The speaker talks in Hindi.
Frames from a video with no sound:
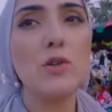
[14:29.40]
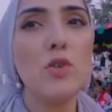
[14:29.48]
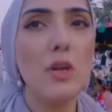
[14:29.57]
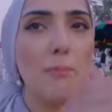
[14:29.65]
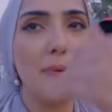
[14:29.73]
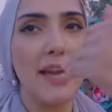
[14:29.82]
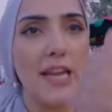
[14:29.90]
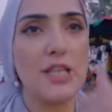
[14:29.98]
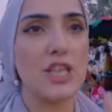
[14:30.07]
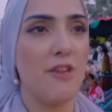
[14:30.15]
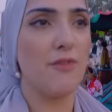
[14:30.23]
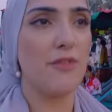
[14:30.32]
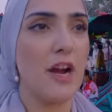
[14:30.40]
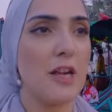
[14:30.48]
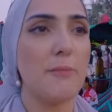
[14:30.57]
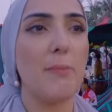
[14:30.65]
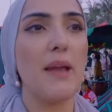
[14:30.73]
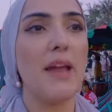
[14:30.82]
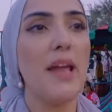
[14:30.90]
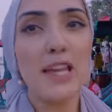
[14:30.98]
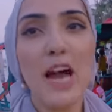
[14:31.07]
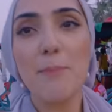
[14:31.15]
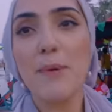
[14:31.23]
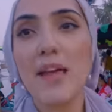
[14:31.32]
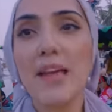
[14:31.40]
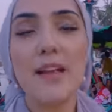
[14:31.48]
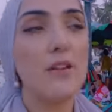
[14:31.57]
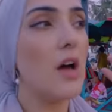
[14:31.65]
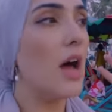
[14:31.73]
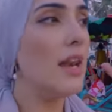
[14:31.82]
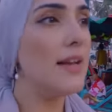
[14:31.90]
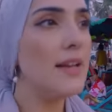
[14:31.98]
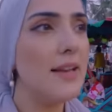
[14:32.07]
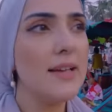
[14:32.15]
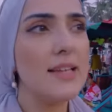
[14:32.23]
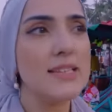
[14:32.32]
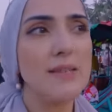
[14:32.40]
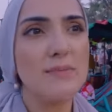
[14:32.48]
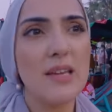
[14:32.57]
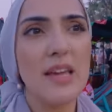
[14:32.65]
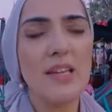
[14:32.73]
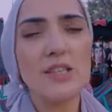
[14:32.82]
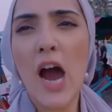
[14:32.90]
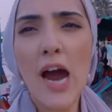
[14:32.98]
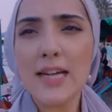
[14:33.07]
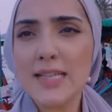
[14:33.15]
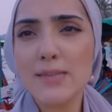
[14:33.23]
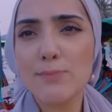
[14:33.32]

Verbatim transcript: बिल्कुल बीच के फ्रंट पे यहाँ पे अलग अलग किस्म के हट्स